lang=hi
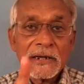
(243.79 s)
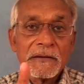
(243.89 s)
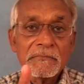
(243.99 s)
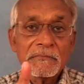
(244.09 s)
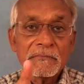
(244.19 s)

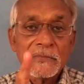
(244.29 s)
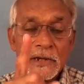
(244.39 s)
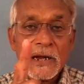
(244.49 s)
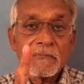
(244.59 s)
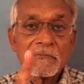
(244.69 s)
नाम
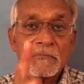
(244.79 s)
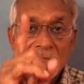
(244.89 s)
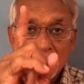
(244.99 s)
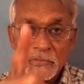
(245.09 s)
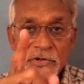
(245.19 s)
राम
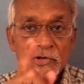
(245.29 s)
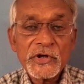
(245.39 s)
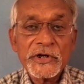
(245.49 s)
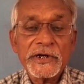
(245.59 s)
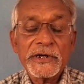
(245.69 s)

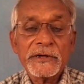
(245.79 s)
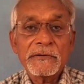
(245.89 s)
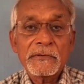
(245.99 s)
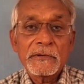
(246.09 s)
मंत्र ही है